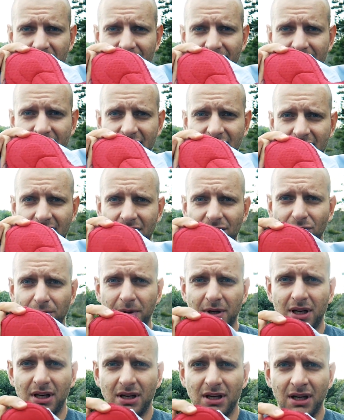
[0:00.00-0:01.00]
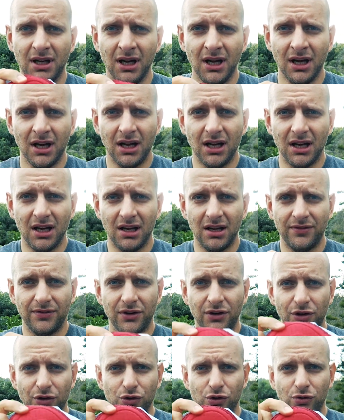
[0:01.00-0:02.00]
jest trochę więcej na dupie, ale e, w
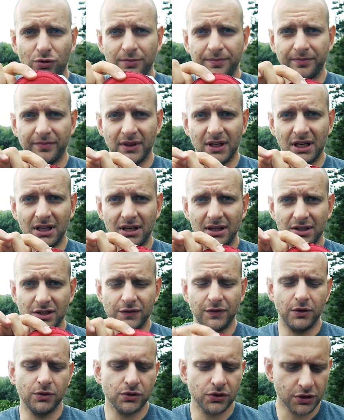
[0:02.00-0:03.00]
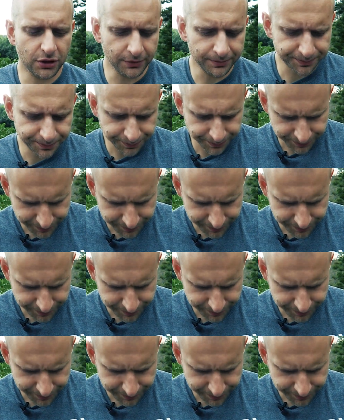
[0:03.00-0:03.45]
kroczu nadal jest wąsko.